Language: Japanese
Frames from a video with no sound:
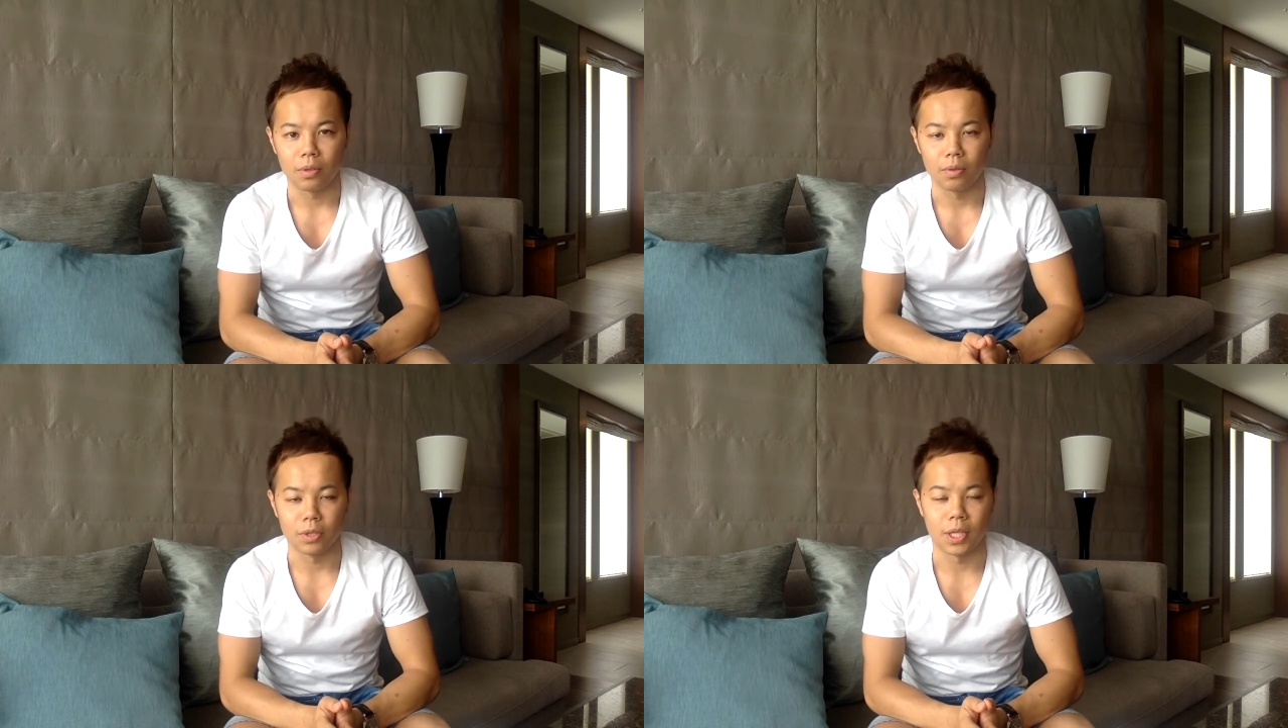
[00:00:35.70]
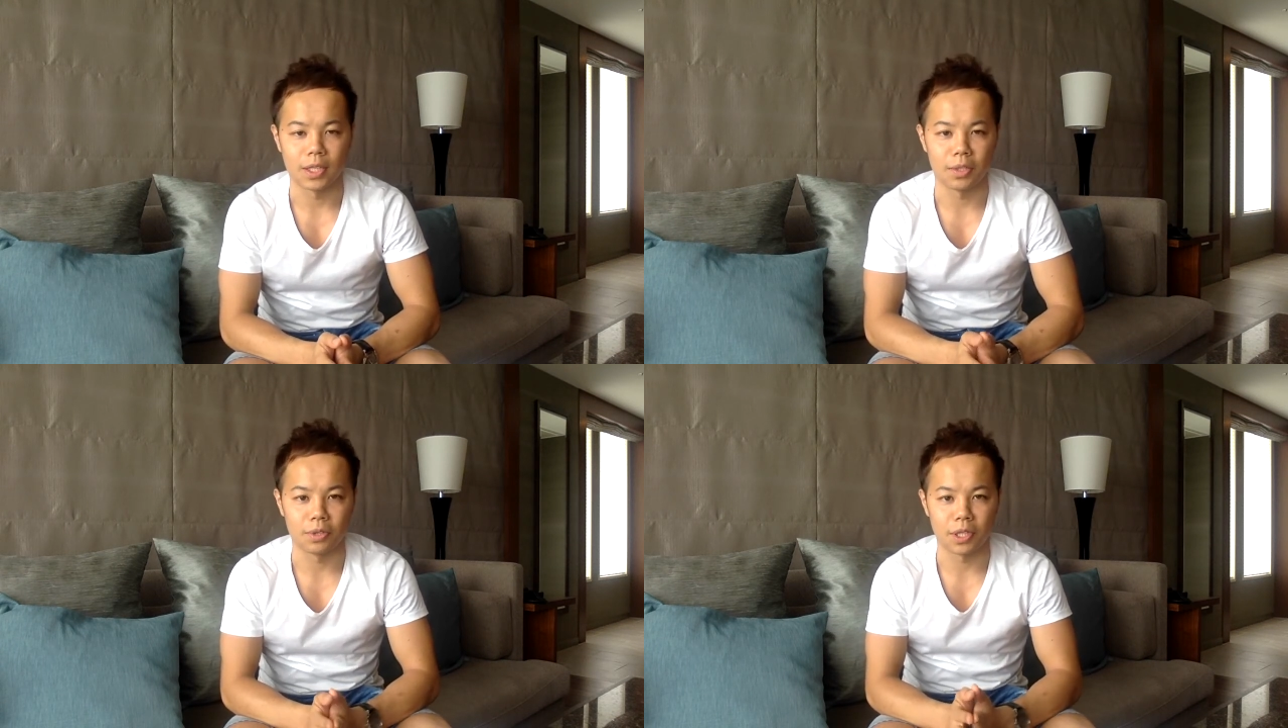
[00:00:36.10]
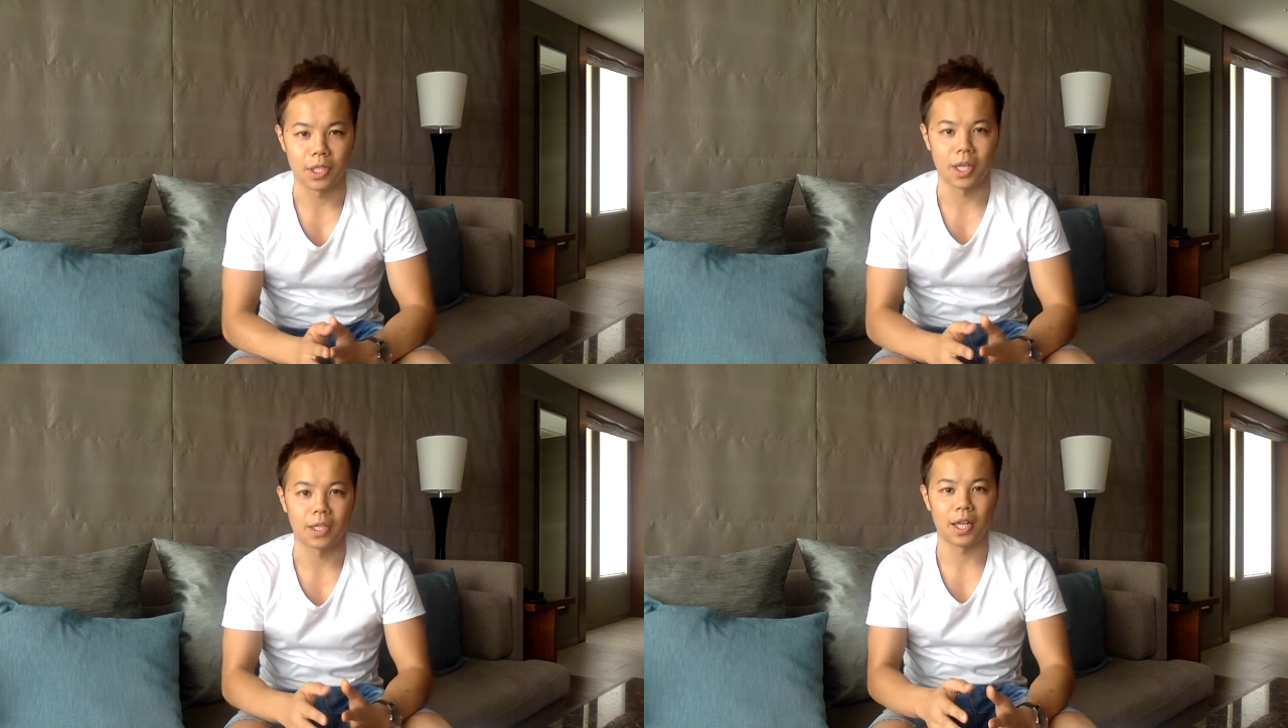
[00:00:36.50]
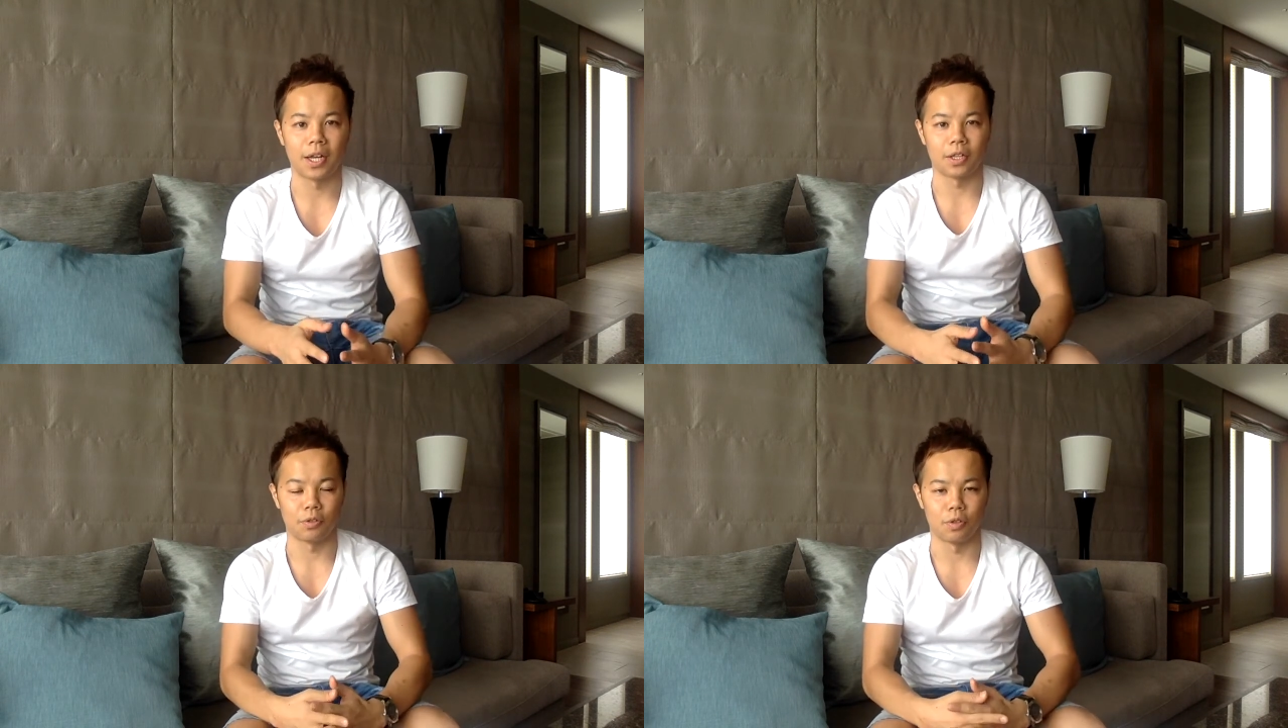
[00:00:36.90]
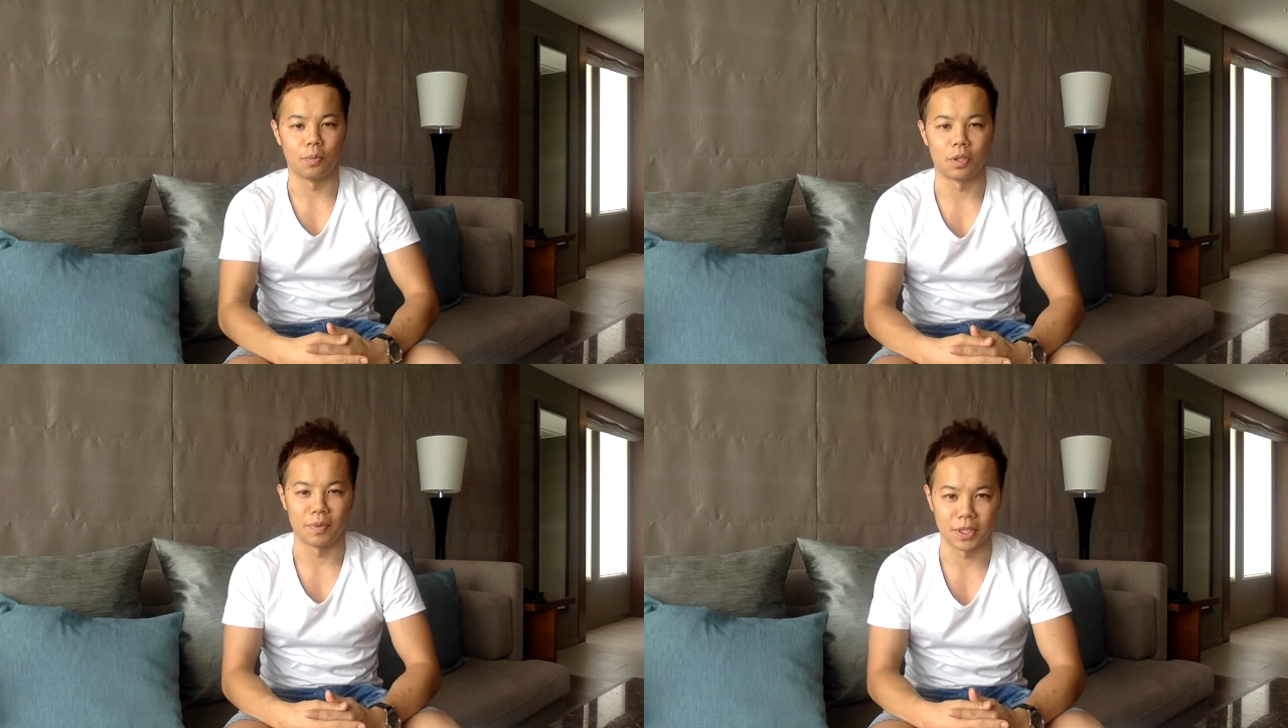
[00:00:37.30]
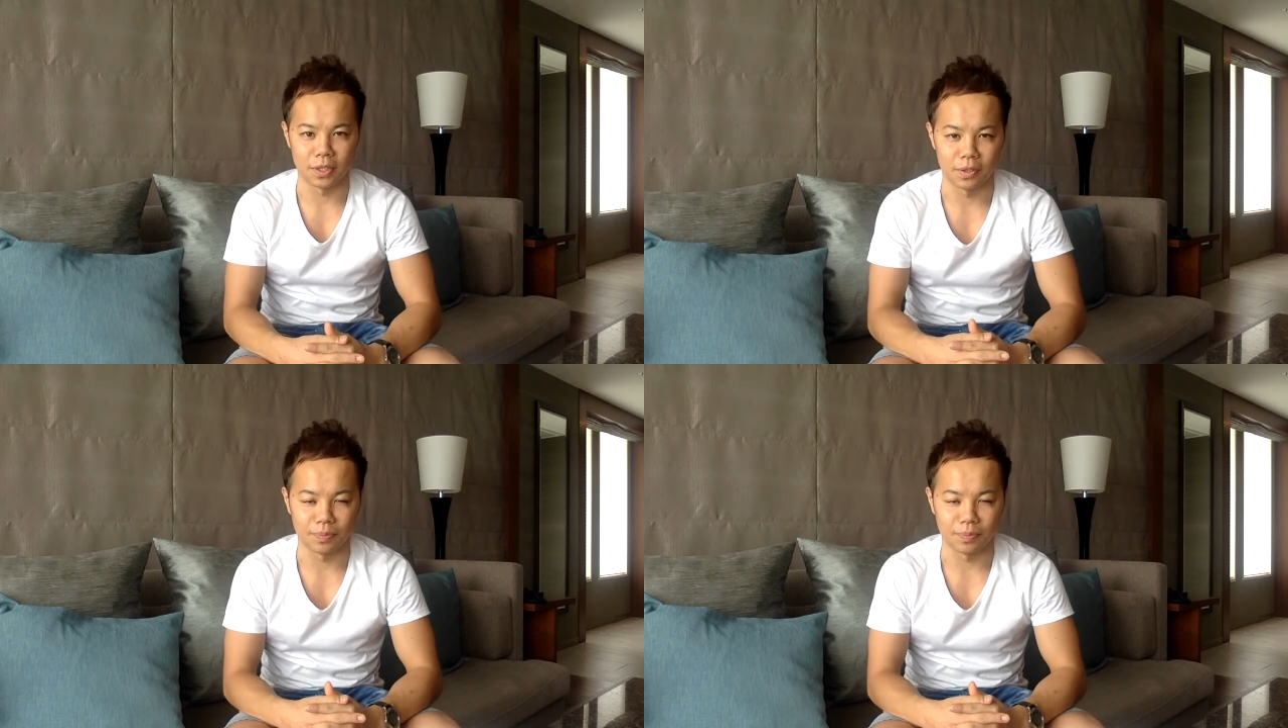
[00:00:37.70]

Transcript: お知らせをさせていただきたいなというふうに思ってます。